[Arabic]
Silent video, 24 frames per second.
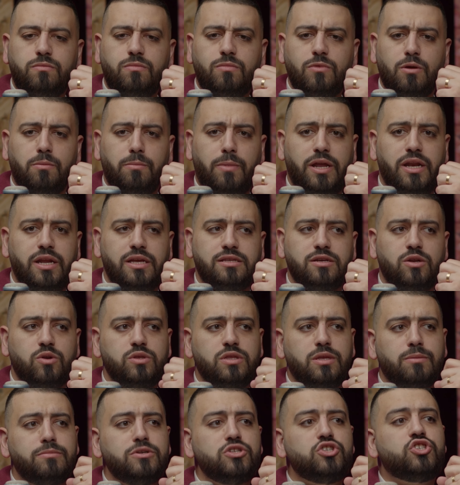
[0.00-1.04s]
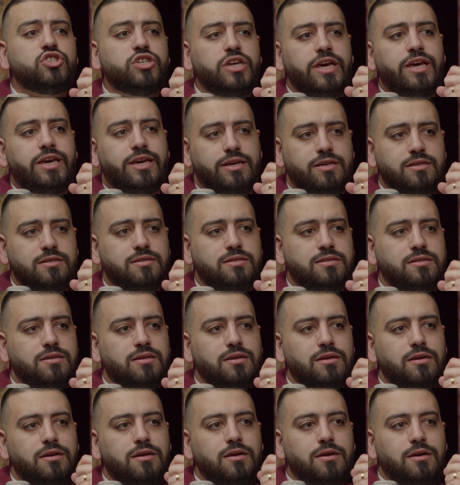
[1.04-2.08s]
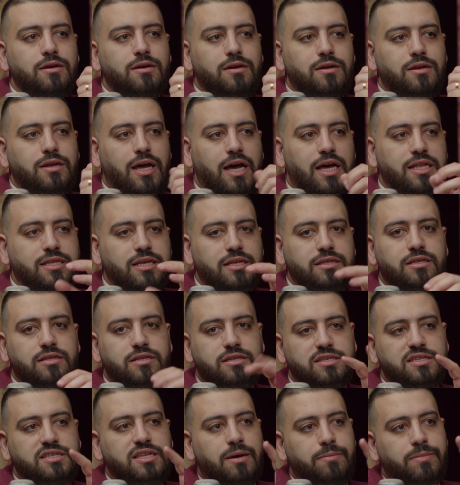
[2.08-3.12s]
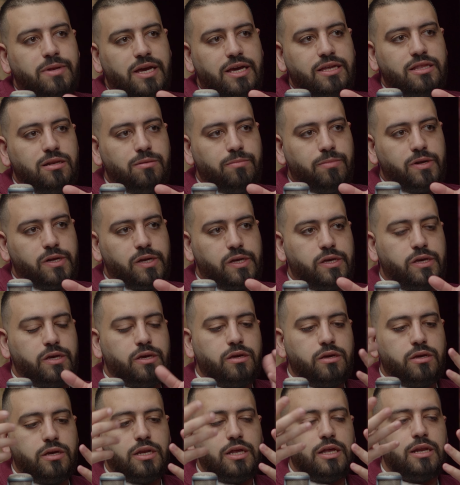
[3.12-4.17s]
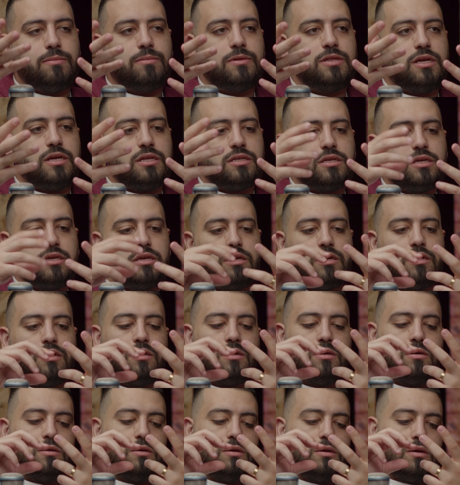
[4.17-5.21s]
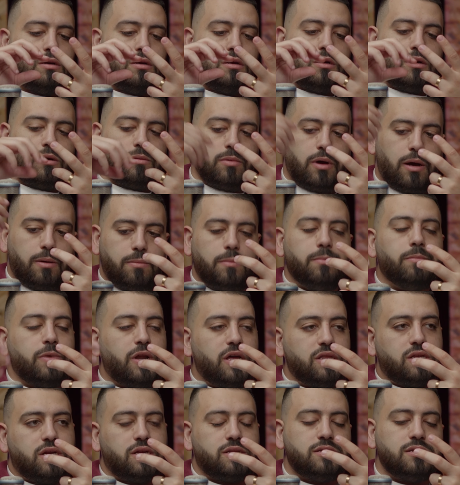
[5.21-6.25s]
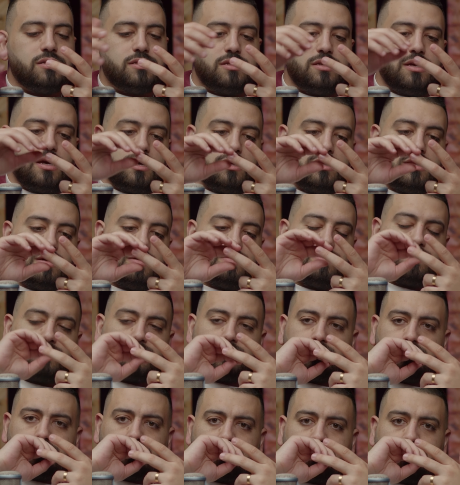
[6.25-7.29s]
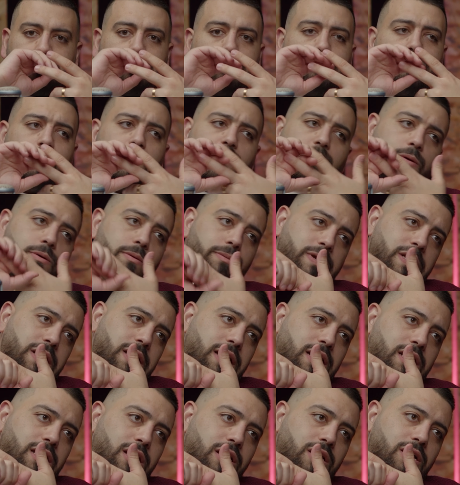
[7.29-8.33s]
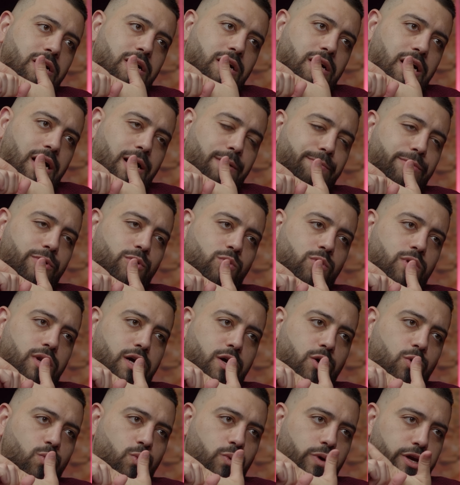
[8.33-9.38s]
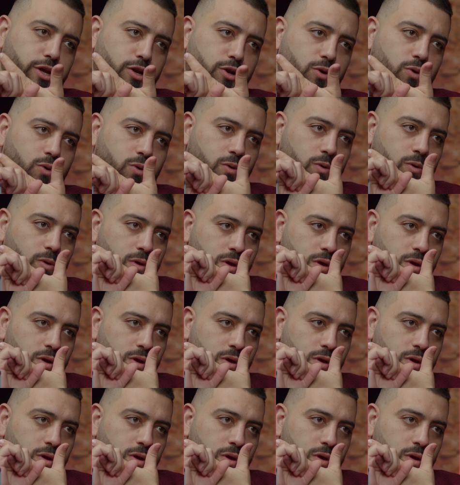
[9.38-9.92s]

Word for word: معناتها انه انت مش جاهز لحتى انت تستقبل هيدي البركه صح. اللي انا بدي اعطيك اياها عم ناطرك هيدا لما بقول لك لا عم بيقولها هو انه